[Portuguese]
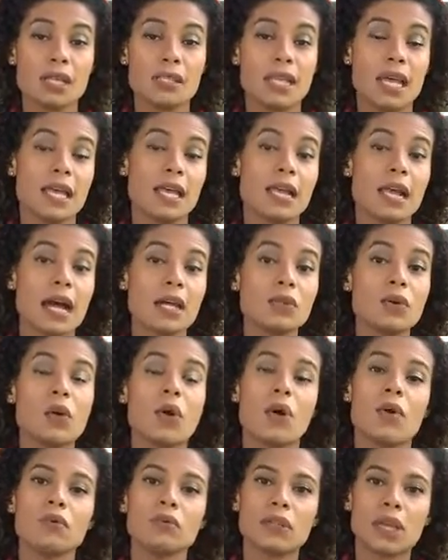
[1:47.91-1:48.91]
Zé Ricardo
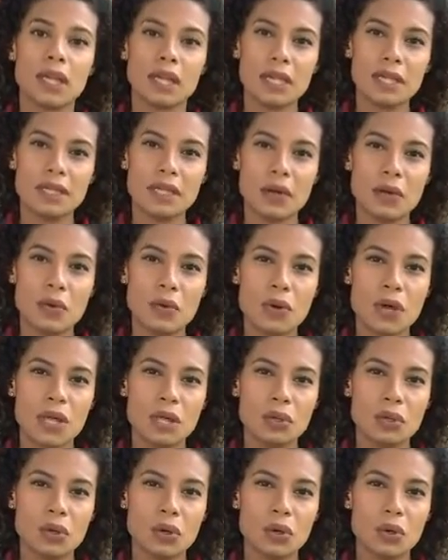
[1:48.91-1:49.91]
conta ainda com o
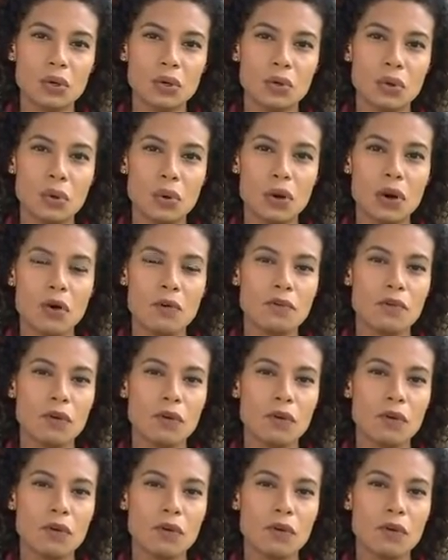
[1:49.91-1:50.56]
retorno do